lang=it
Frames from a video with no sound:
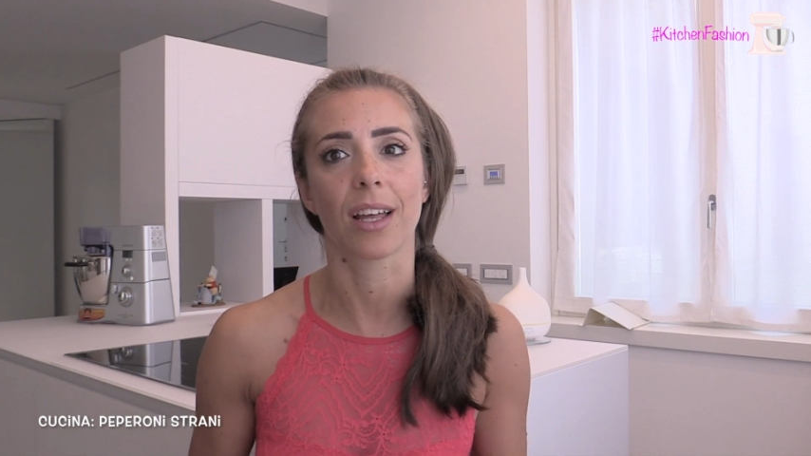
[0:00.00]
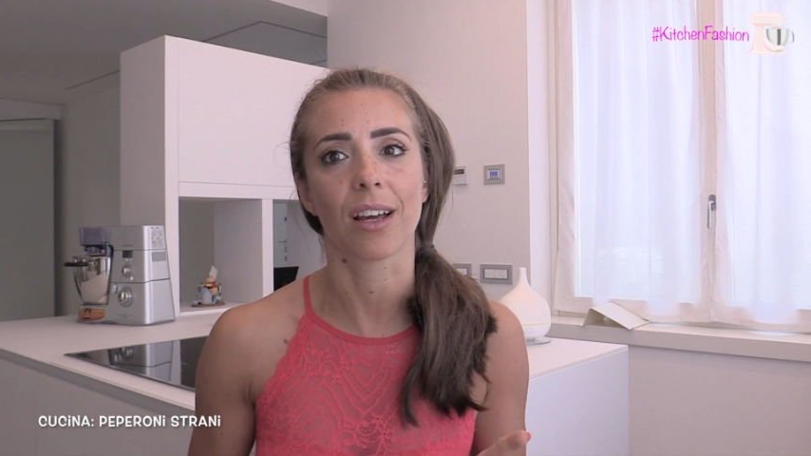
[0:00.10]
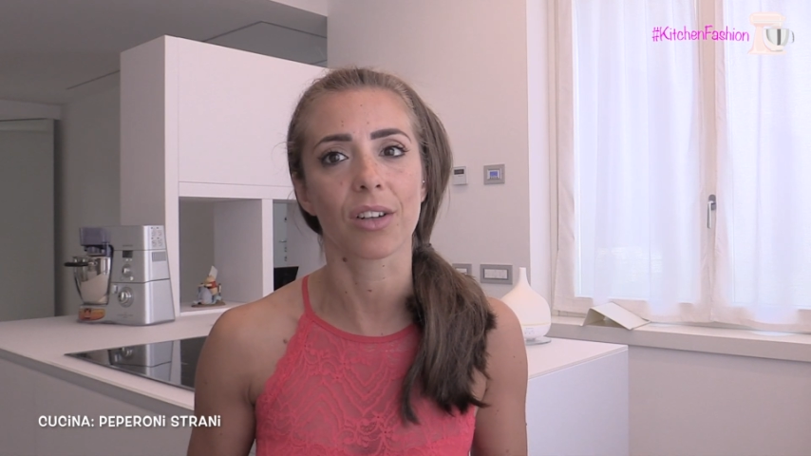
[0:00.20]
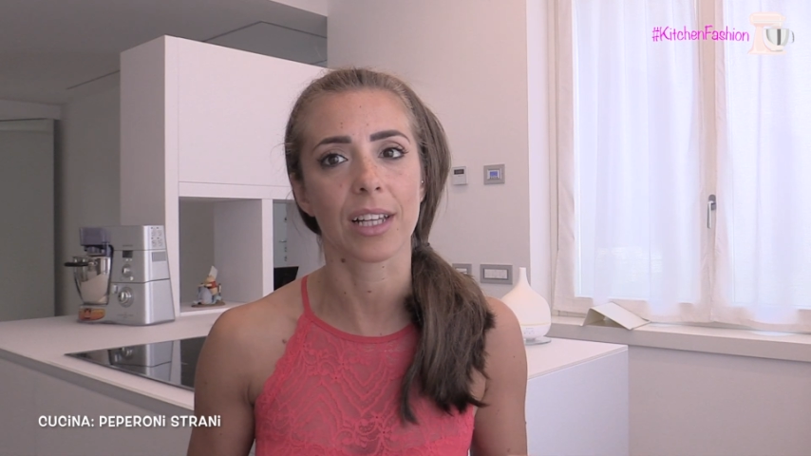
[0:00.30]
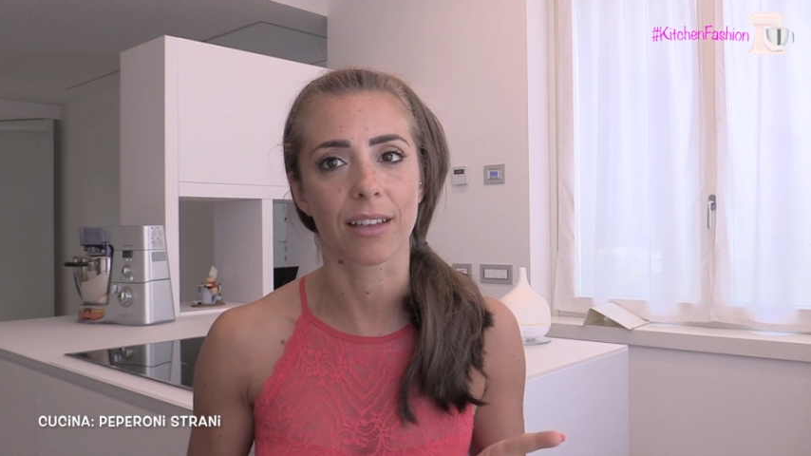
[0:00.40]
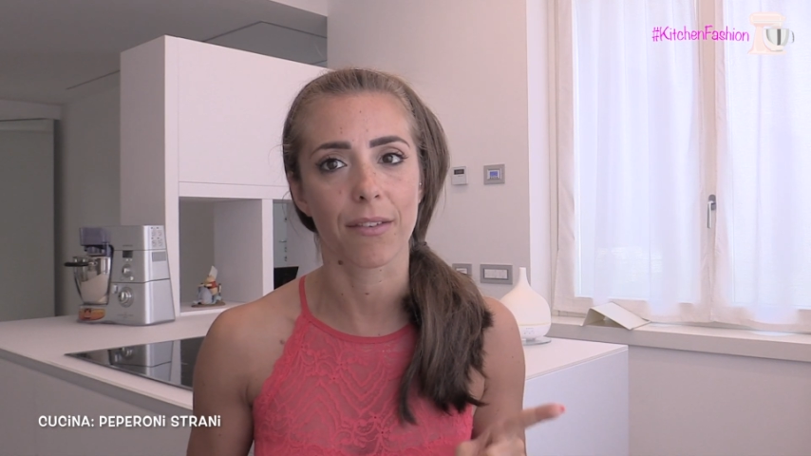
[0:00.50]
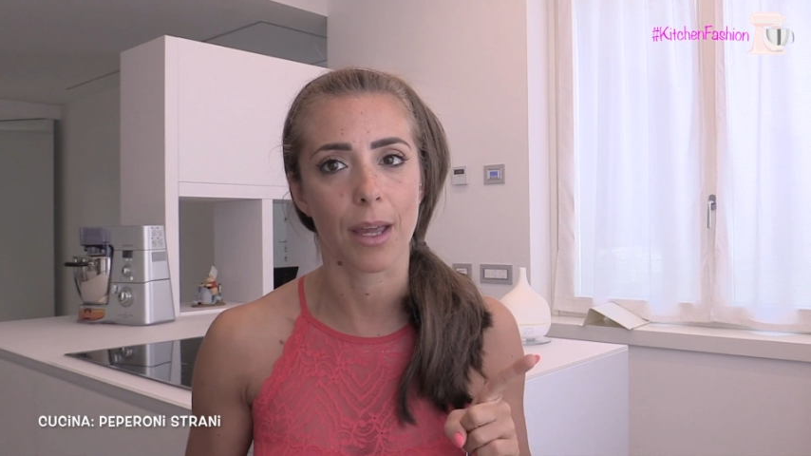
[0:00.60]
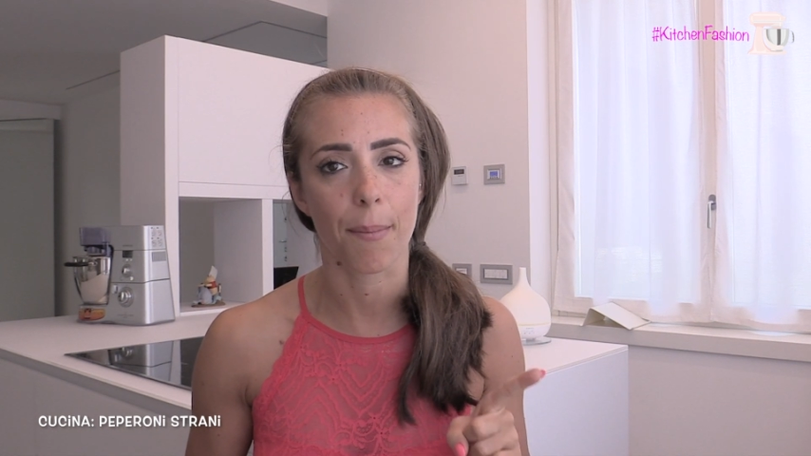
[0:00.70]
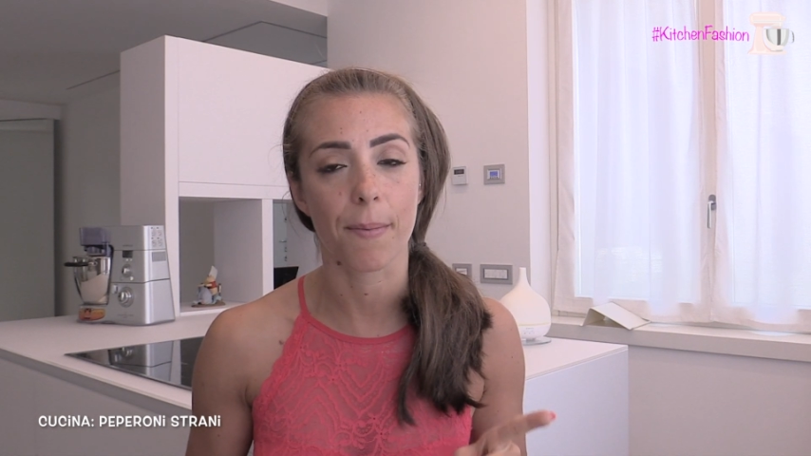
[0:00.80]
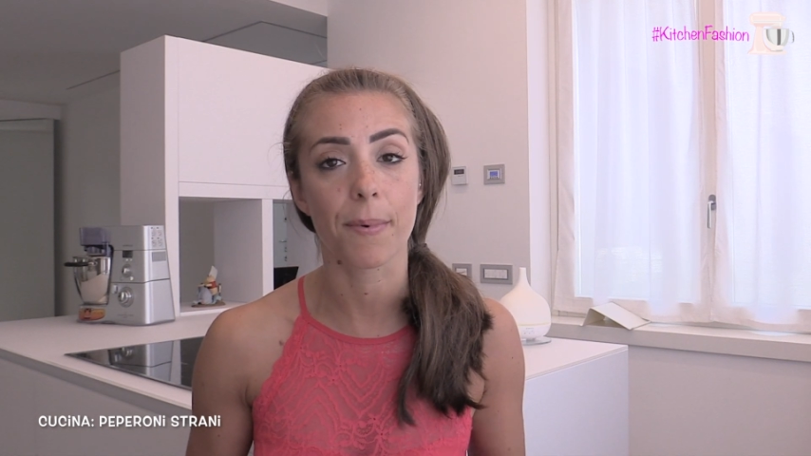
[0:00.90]
ricordatevi
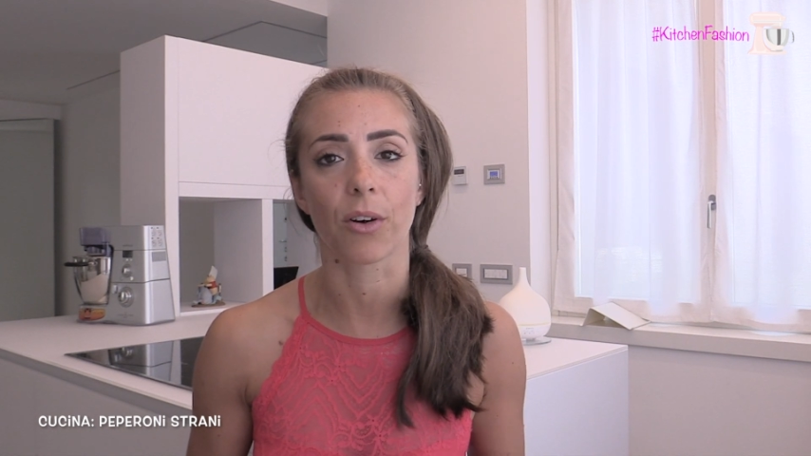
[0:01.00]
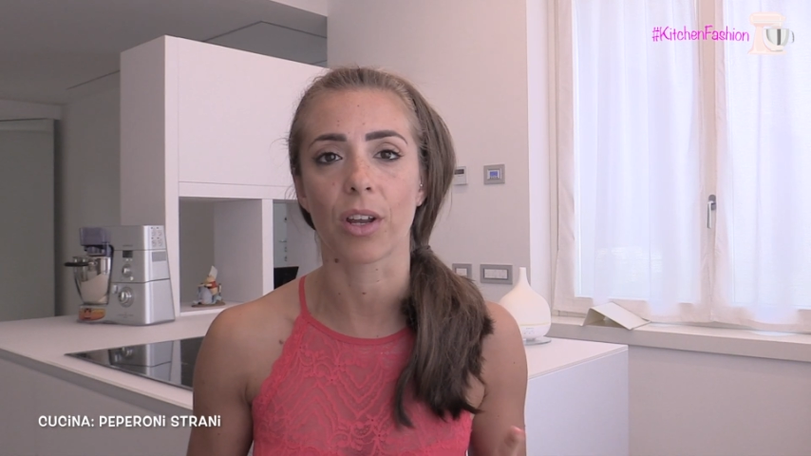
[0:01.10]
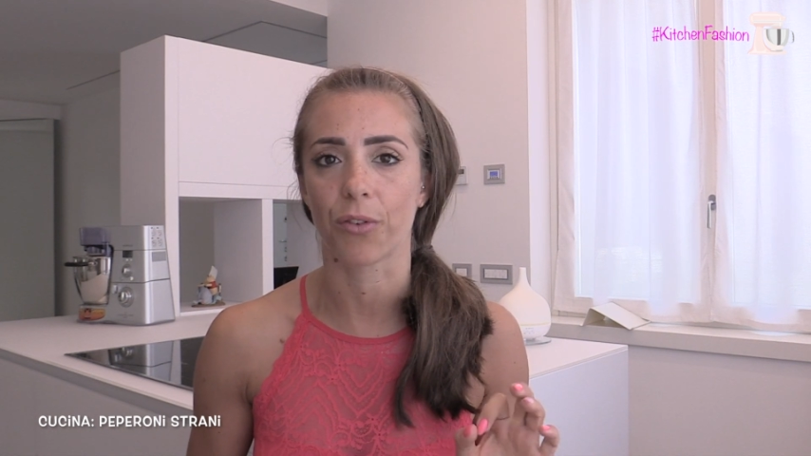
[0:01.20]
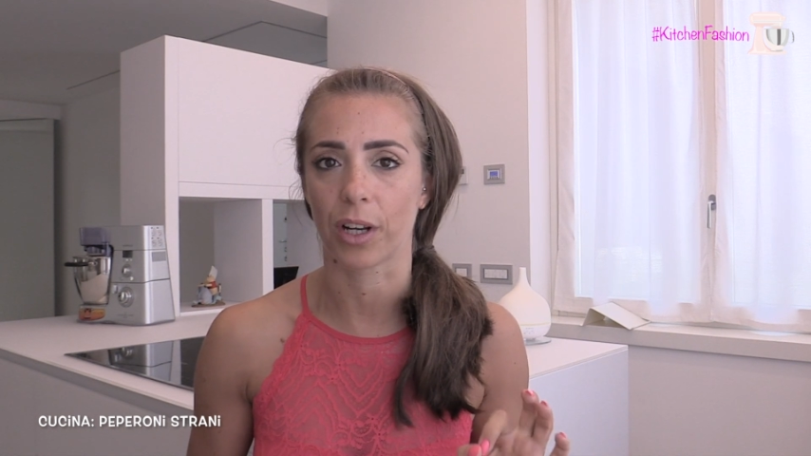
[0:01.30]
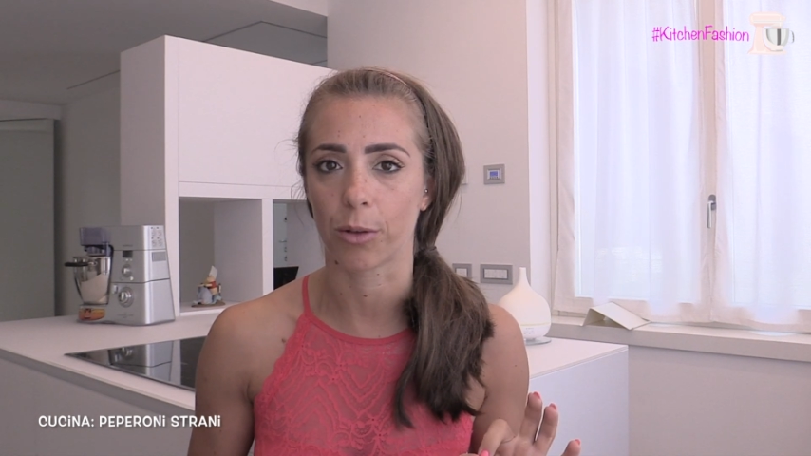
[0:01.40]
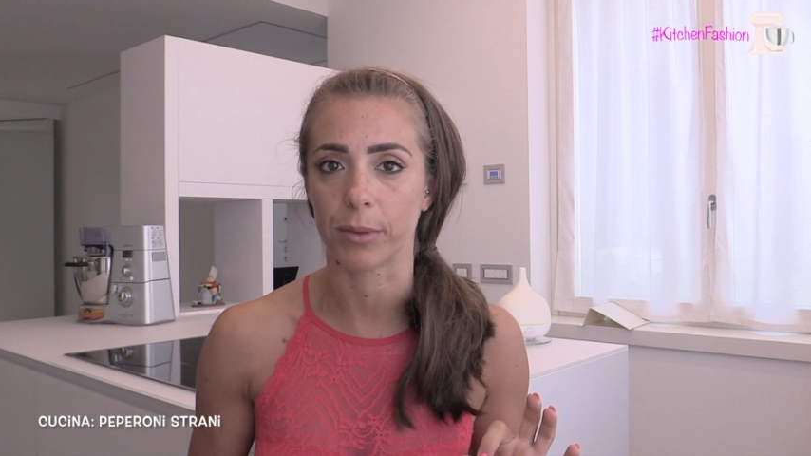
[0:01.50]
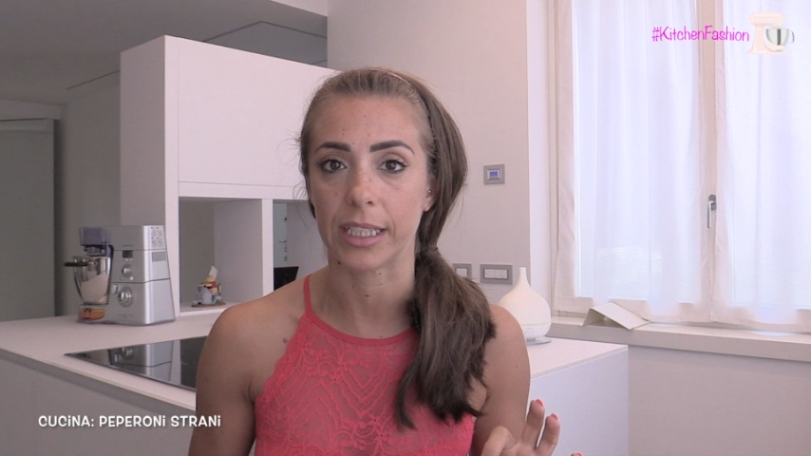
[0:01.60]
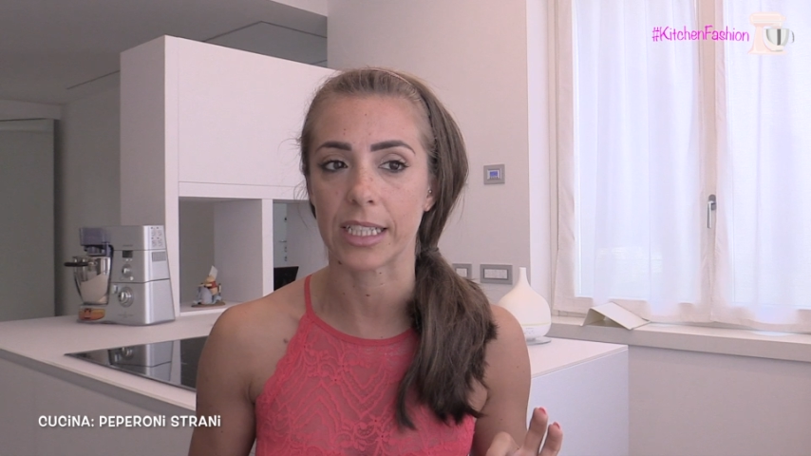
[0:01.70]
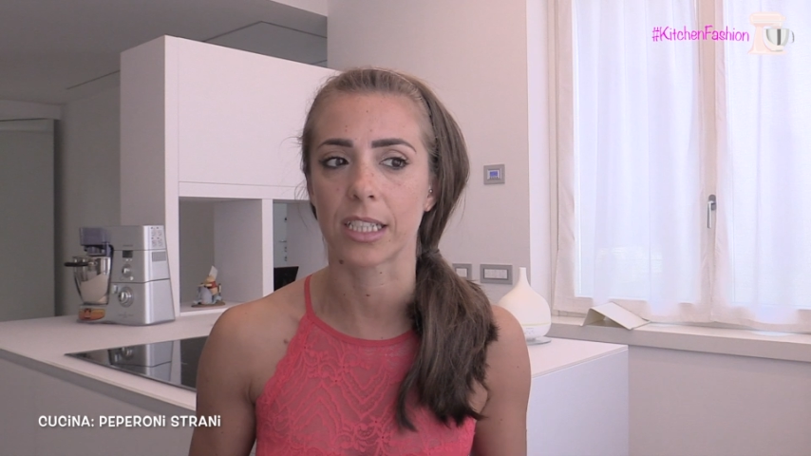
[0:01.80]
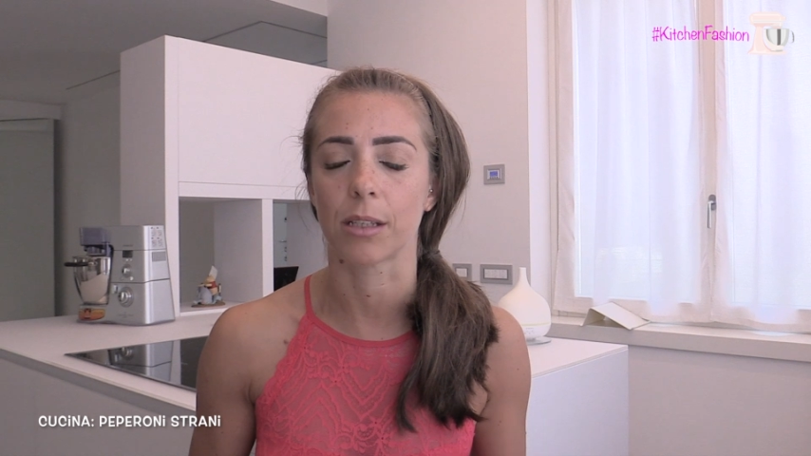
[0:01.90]
che i peperoni fanno
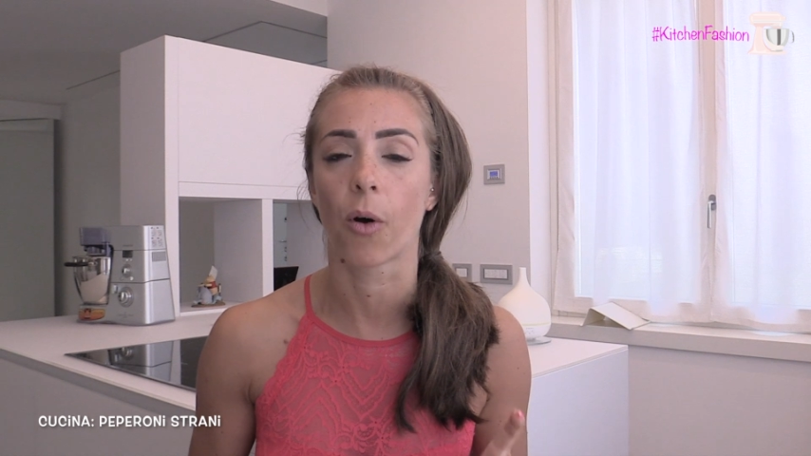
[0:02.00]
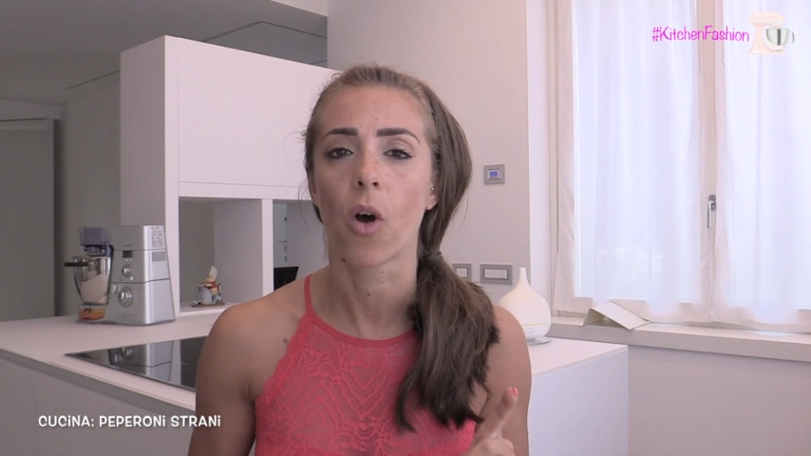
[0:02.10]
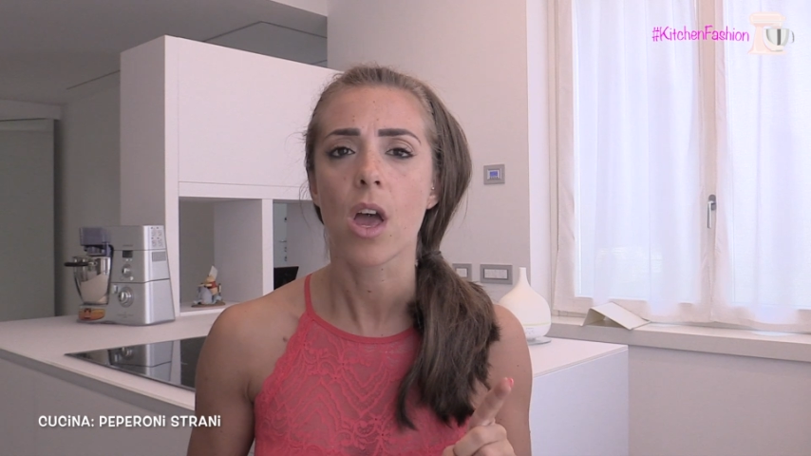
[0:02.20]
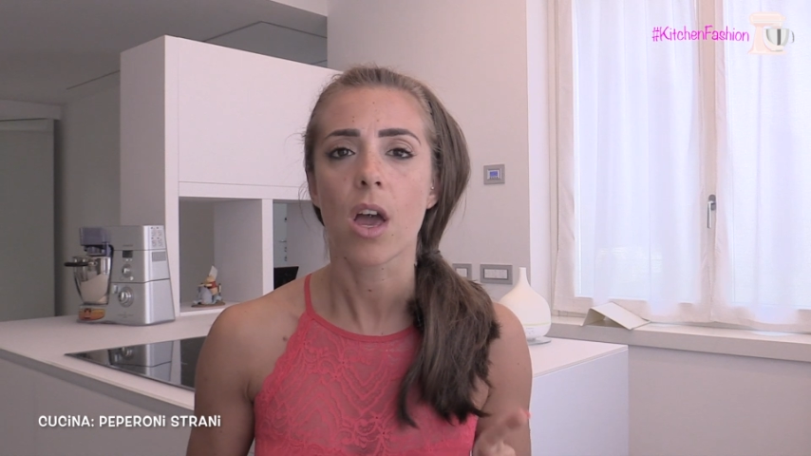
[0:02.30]
benissimo.